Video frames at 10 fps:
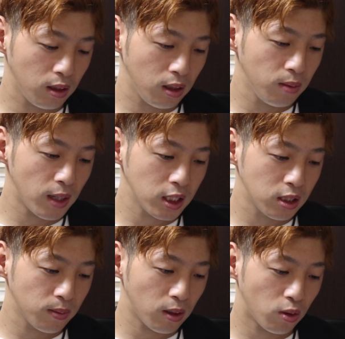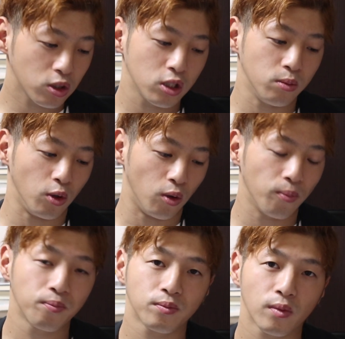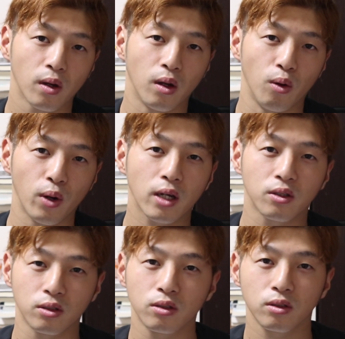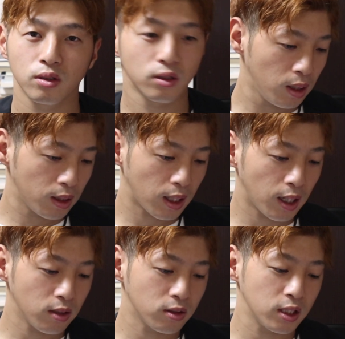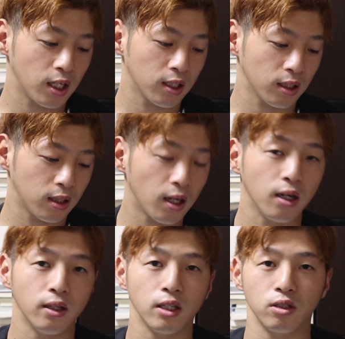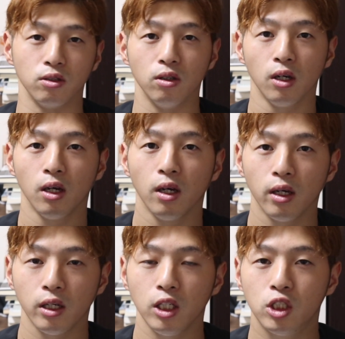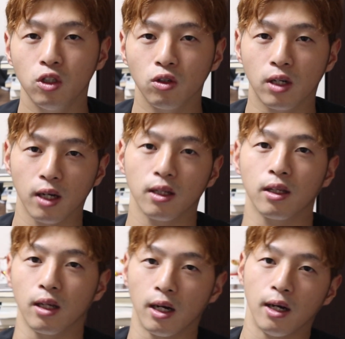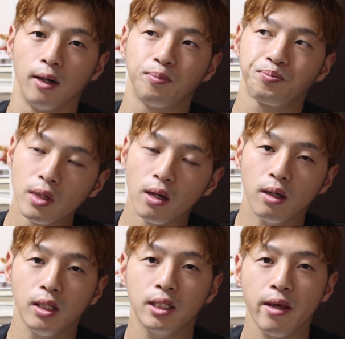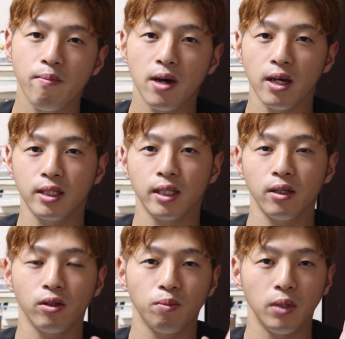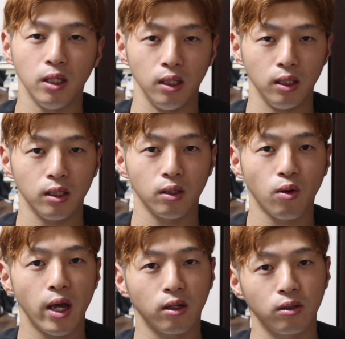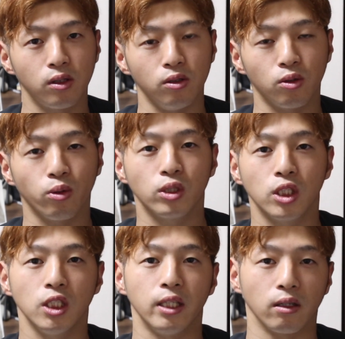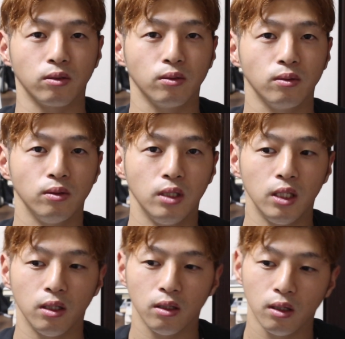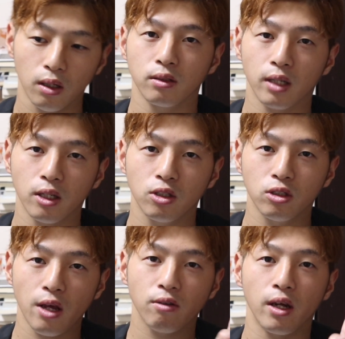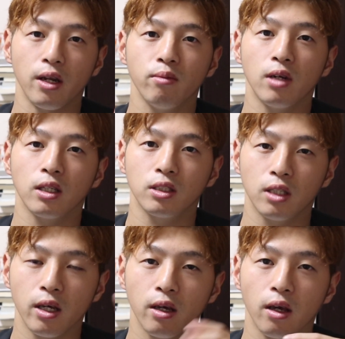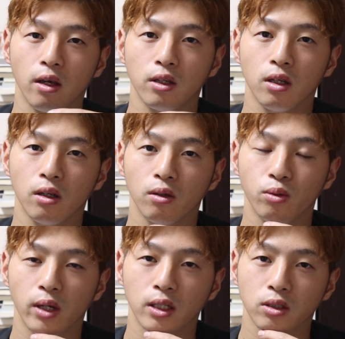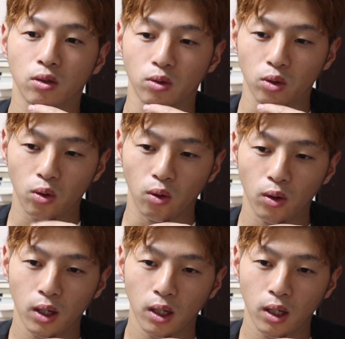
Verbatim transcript: 今一番欲しいものロレックス宝くじが当たったら何する1億当たったら2000万 S&P500 っていう投資信託に30年ぐらい眠らして増やすのと